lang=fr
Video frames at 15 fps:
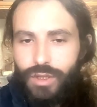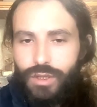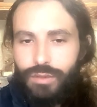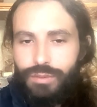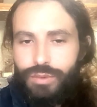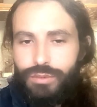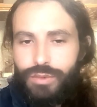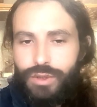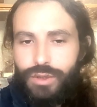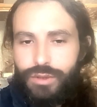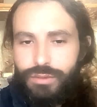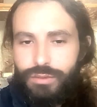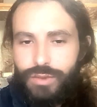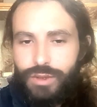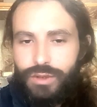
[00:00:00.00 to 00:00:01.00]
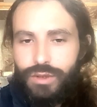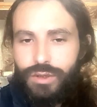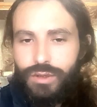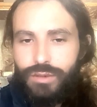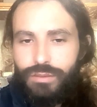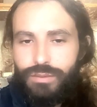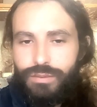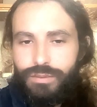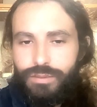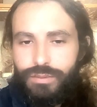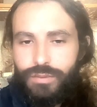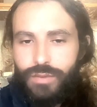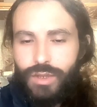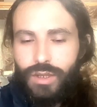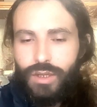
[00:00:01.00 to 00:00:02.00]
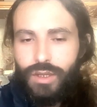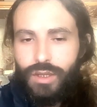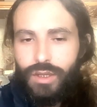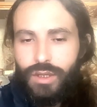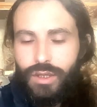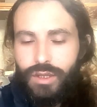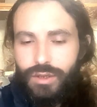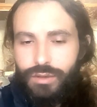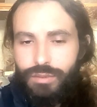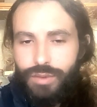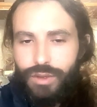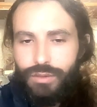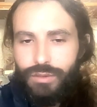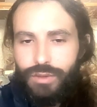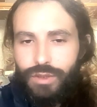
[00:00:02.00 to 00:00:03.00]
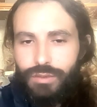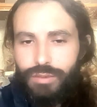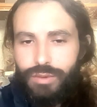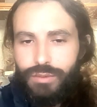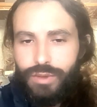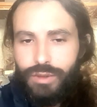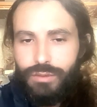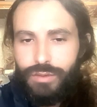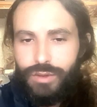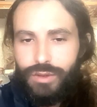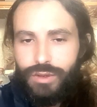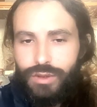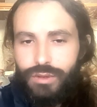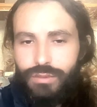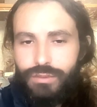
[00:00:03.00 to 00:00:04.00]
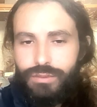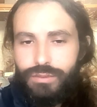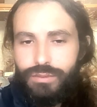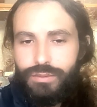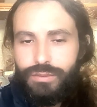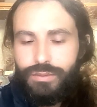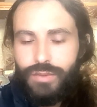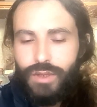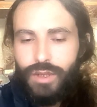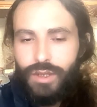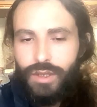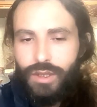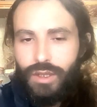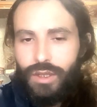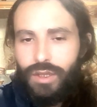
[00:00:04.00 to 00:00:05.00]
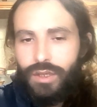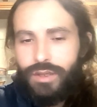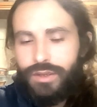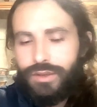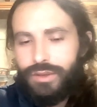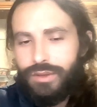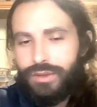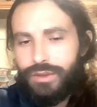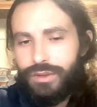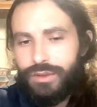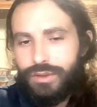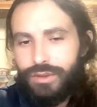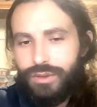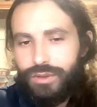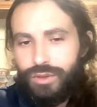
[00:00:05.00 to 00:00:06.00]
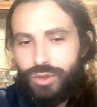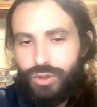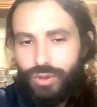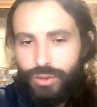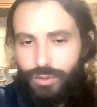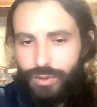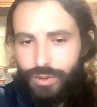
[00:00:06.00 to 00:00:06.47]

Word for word: le, premier midi, le, premier messie. Euh, je